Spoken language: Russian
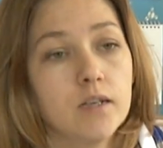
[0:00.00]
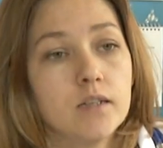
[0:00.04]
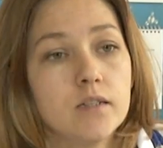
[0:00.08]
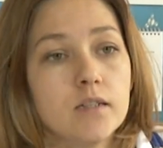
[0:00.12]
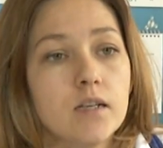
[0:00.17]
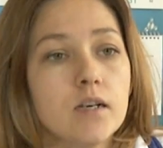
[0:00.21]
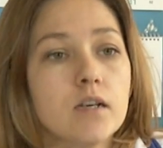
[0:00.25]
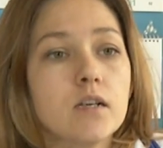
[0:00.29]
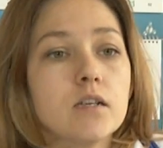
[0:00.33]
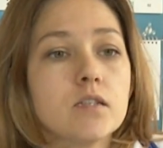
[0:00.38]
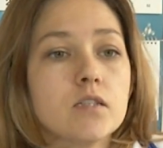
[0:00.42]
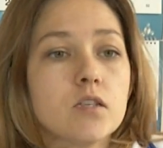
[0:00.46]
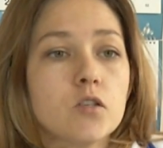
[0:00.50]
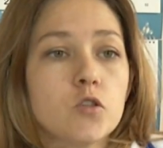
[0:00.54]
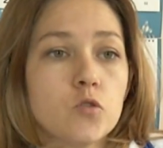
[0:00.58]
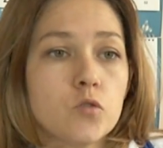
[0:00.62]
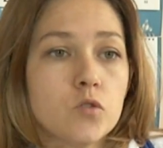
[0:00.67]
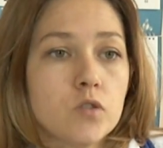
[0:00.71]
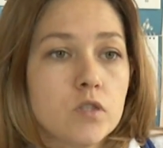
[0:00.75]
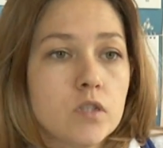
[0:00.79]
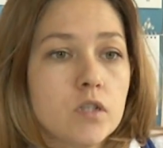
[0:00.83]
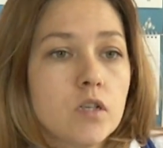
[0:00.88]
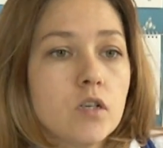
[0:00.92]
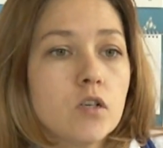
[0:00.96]
так и за
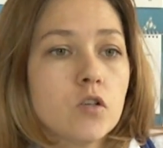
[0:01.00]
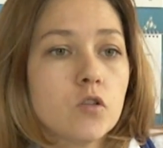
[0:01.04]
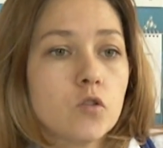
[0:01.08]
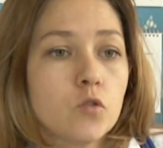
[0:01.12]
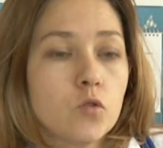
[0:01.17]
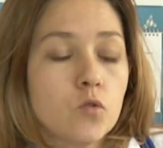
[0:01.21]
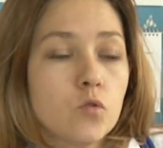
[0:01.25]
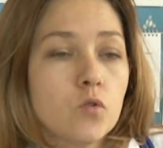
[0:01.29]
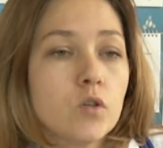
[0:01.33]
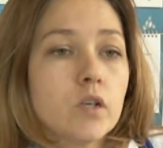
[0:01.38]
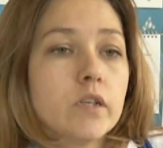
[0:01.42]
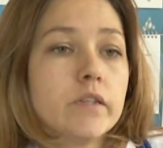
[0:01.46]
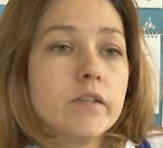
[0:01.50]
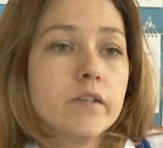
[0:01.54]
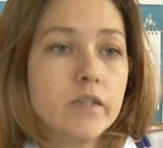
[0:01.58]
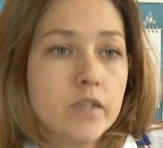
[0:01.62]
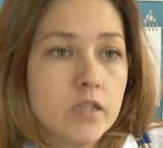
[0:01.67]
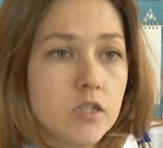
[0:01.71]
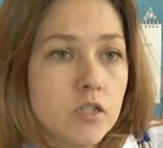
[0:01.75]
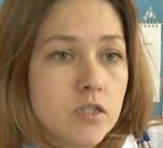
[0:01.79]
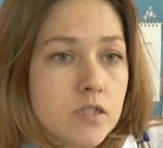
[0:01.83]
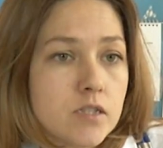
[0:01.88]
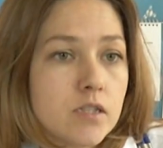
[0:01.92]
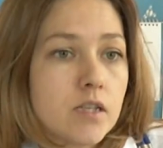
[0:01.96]
счет тех, кто
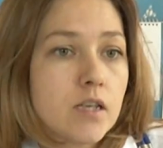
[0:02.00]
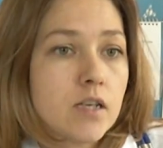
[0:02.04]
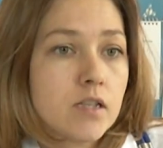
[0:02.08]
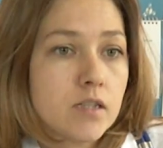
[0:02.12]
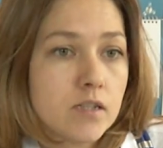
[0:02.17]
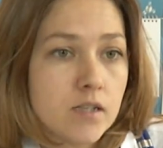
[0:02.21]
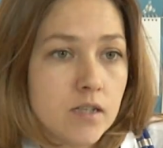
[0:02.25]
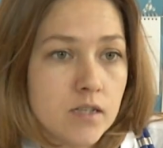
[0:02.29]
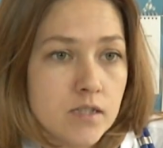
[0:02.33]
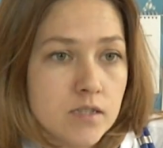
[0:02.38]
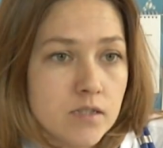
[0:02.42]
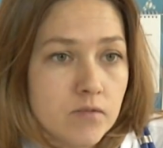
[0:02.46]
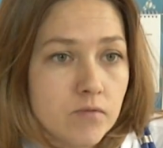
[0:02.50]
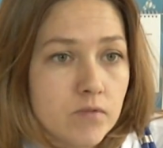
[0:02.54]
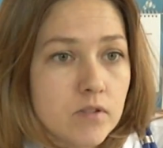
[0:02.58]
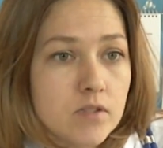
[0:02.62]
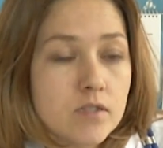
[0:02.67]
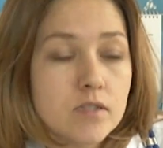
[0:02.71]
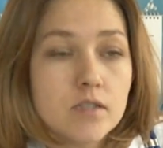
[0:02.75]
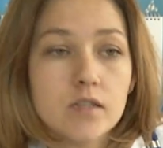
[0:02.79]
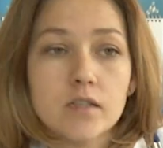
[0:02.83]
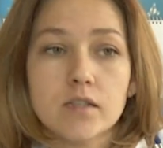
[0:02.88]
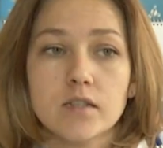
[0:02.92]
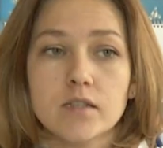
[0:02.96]
категорически
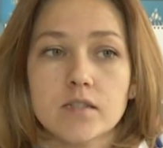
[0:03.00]
отказывался,